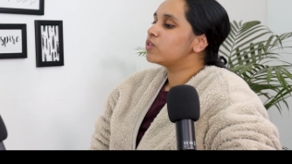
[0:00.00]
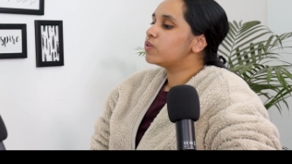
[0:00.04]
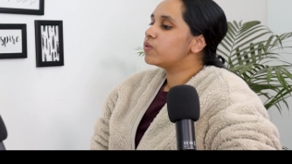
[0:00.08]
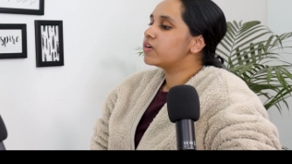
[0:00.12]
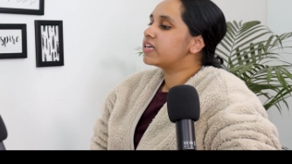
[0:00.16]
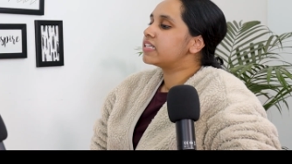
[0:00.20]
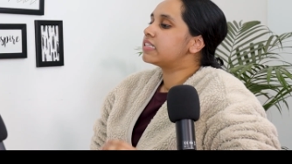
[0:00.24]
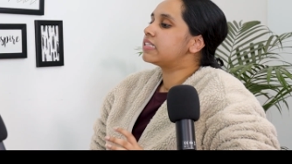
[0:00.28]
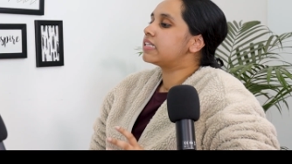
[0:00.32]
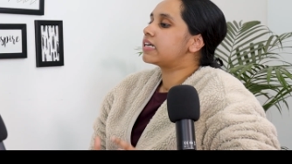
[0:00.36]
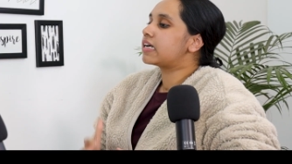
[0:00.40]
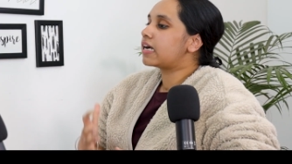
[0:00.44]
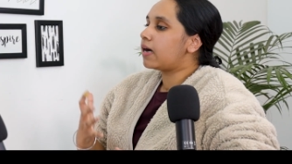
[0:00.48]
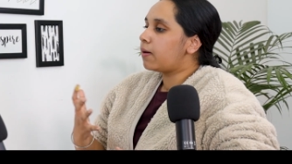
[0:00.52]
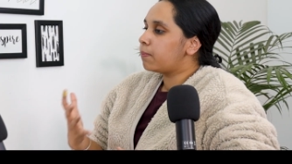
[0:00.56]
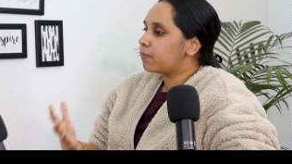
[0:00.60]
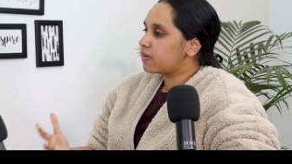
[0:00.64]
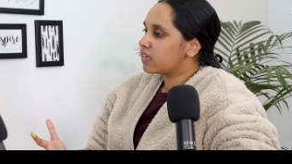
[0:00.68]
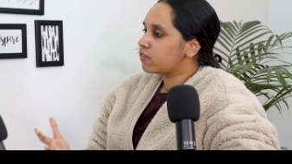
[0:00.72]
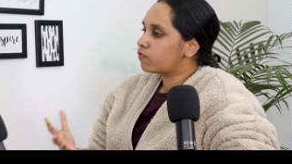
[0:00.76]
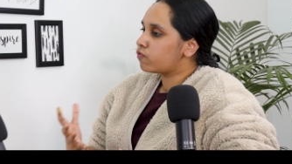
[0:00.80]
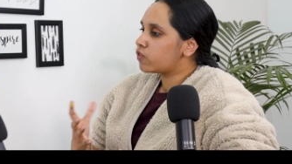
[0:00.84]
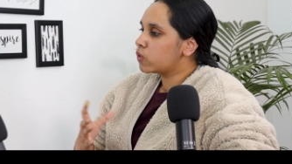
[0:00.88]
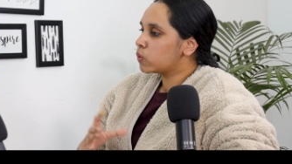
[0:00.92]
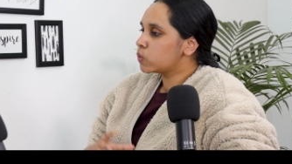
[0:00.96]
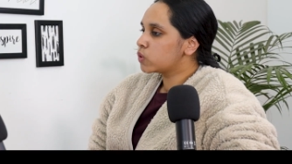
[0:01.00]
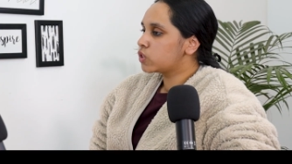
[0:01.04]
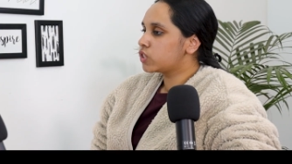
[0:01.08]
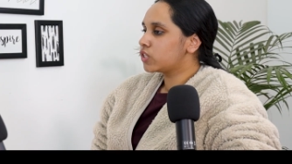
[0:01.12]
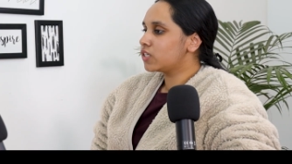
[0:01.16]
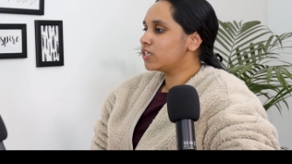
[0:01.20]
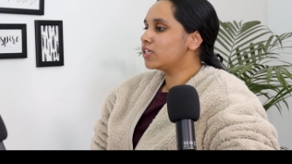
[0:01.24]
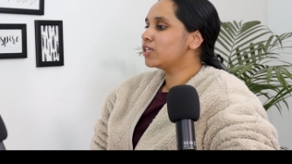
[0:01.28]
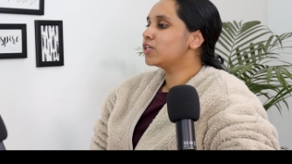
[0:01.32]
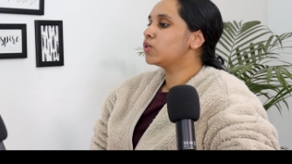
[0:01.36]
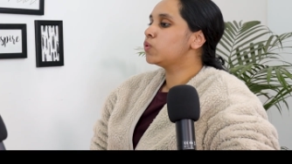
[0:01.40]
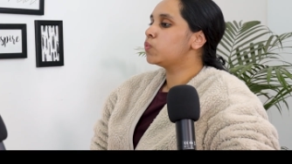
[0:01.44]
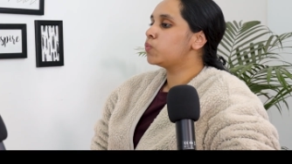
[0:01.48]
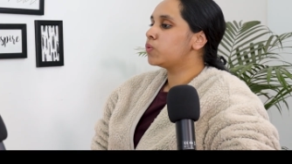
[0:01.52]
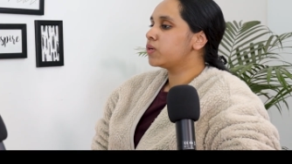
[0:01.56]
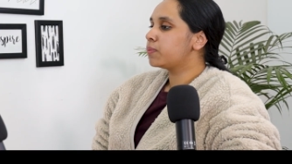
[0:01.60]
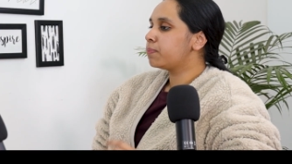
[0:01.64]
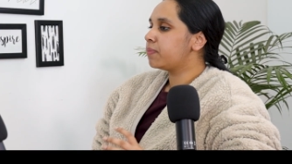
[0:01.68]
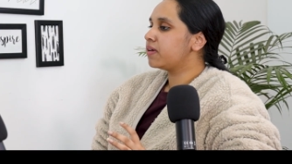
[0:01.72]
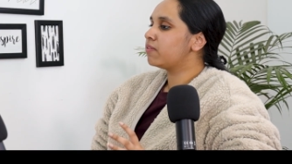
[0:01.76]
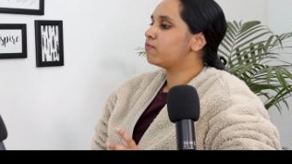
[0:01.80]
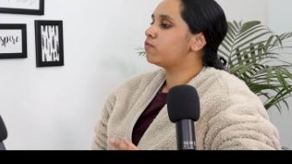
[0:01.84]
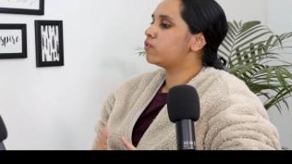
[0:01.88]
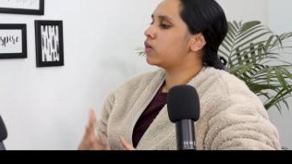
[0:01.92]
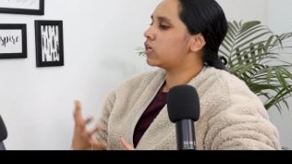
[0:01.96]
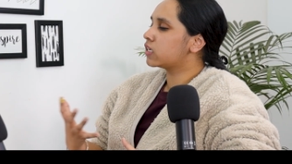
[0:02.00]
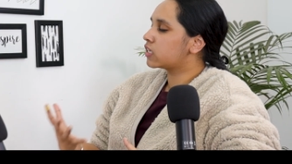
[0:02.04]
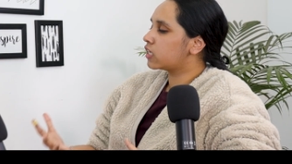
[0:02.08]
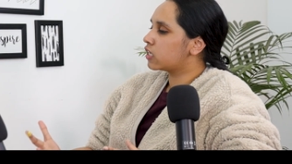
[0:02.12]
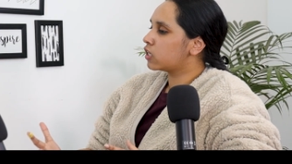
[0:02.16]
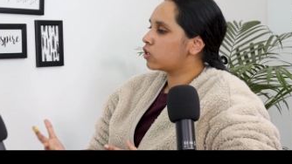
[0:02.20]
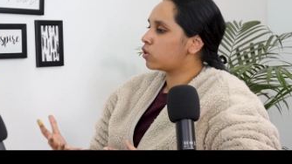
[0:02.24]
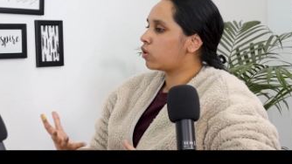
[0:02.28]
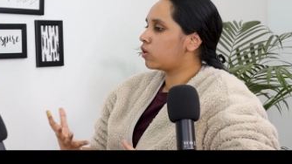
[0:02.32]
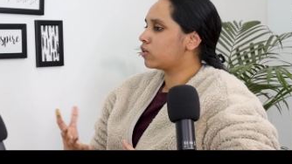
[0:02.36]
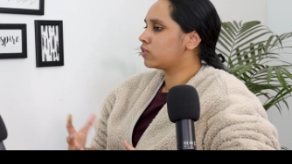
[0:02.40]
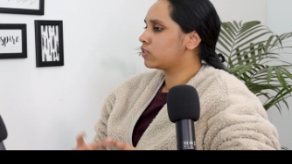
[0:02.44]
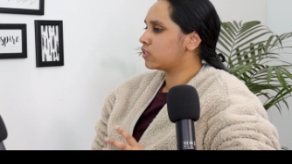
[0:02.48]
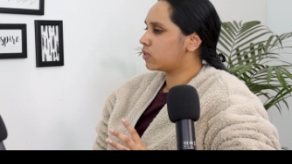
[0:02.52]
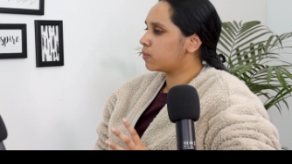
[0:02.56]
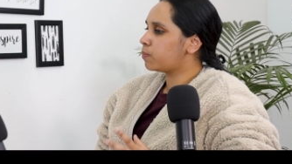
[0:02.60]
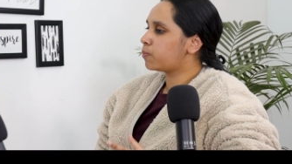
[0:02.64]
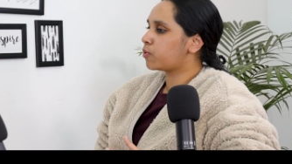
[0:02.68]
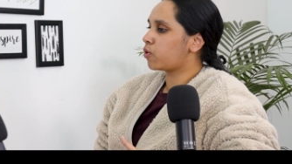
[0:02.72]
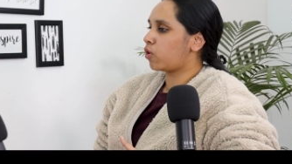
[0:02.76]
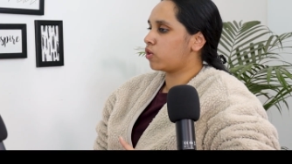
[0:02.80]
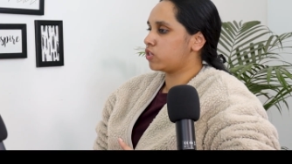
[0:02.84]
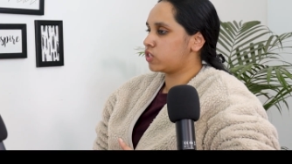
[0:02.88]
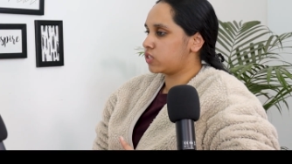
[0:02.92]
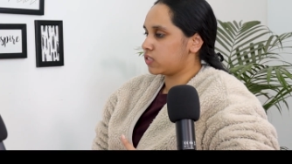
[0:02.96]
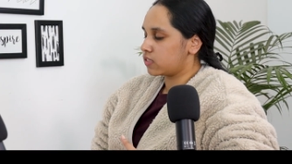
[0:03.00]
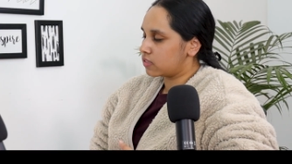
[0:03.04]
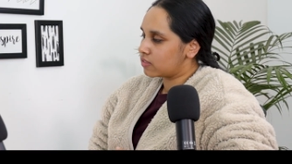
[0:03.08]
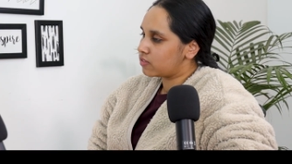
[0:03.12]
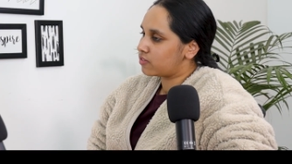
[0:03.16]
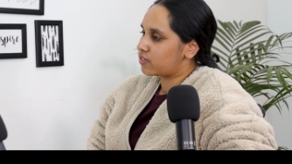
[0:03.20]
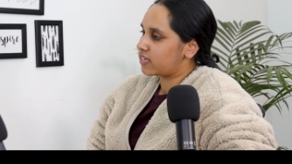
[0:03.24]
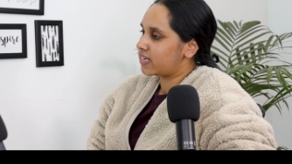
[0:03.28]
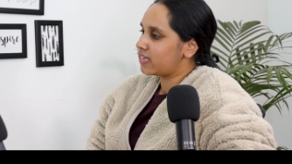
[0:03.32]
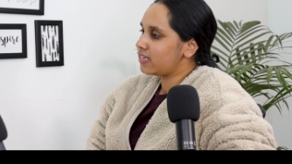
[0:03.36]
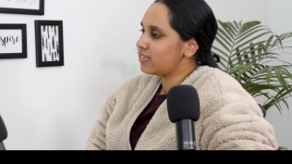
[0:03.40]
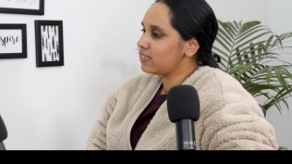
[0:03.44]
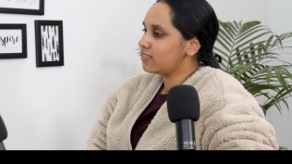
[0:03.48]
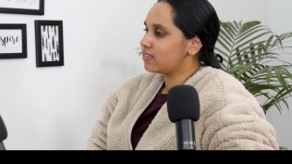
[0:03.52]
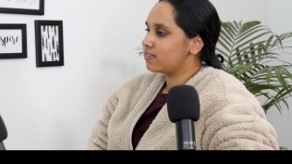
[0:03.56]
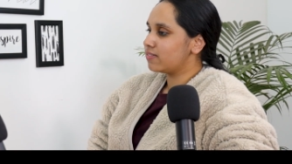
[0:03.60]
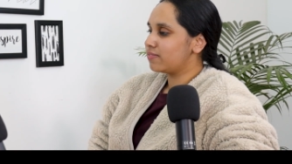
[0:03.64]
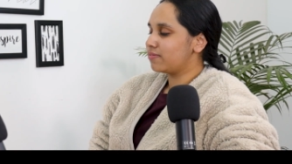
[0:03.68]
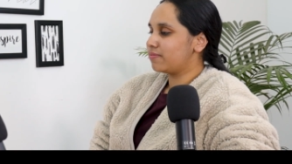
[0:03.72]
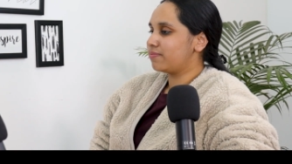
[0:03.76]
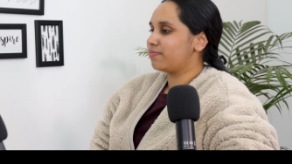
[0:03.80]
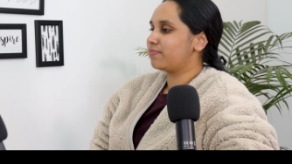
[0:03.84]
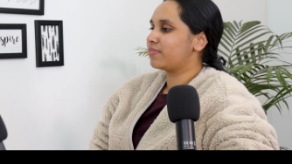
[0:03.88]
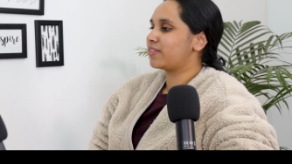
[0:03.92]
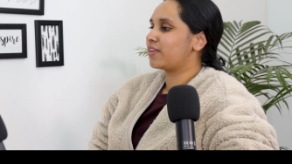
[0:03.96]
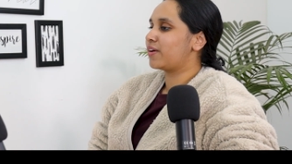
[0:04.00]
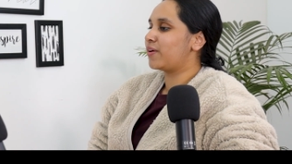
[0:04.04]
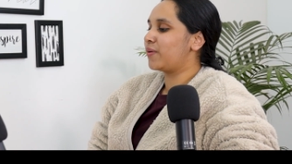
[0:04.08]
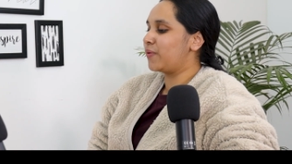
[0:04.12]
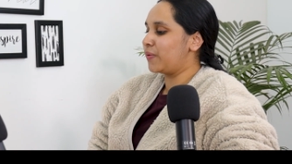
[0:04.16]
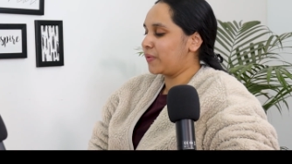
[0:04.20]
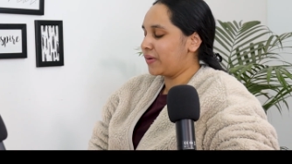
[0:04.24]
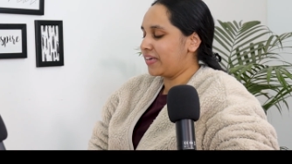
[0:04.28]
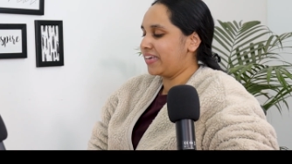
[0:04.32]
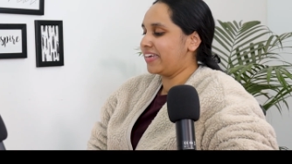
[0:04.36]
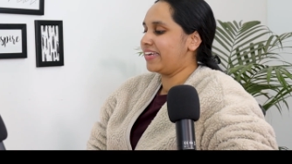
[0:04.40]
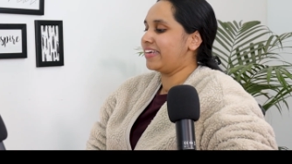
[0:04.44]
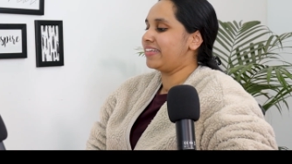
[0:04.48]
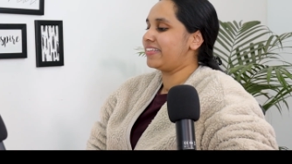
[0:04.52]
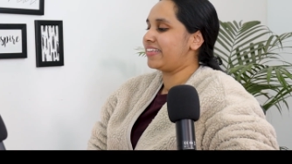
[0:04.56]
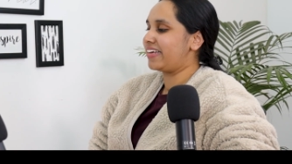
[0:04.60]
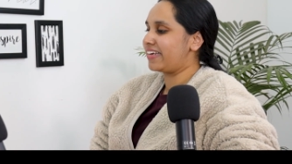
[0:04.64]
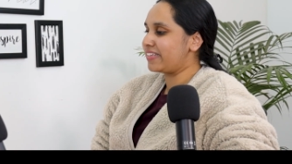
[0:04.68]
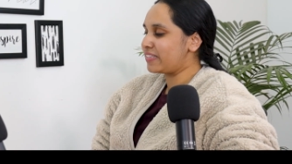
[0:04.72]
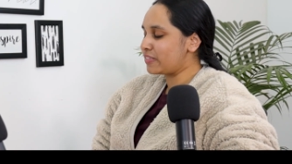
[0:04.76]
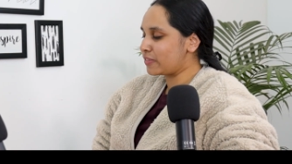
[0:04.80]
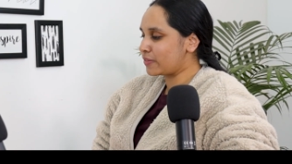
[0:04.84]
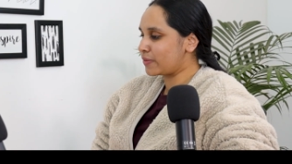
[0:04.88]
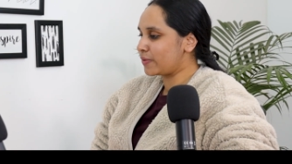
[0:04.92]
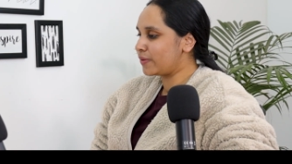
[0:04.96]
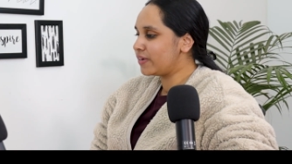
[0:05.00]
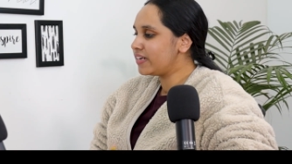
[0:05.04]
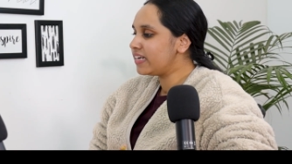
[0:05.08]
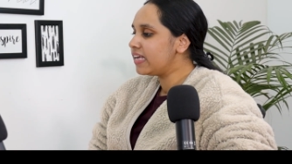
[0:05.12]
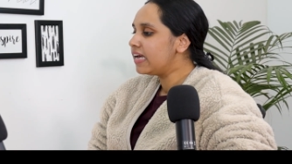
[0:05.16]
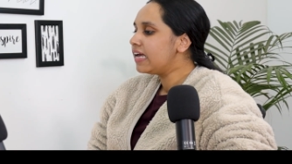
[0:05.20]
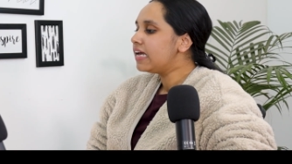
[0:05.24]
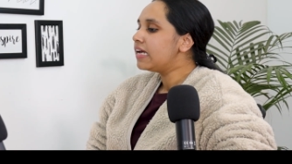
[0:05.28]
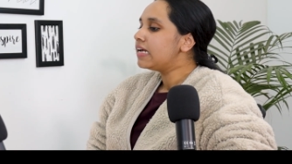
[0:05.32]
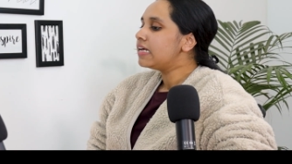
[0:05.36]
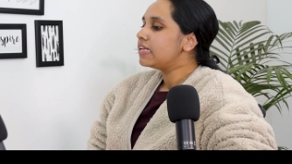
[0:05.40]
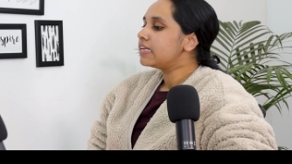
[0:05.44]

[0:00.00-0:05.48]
सो इन द कमिंग फ्यूचर यू वुड बी वर्किंग ऑन द प्रोजेक्ट्स राइट या ओके दैट्स गुड